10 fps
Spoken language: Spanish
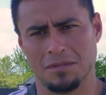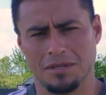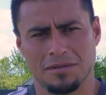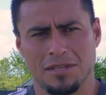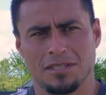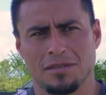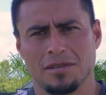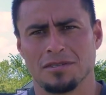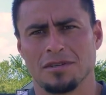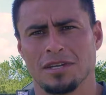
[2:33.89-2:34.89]
Es una
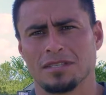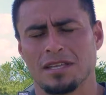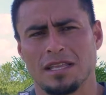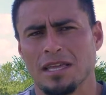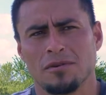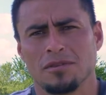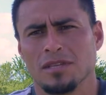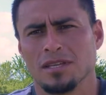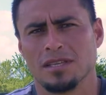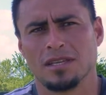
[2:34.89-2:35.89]
situación que está lejos
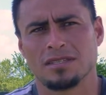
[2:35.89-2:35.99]
de,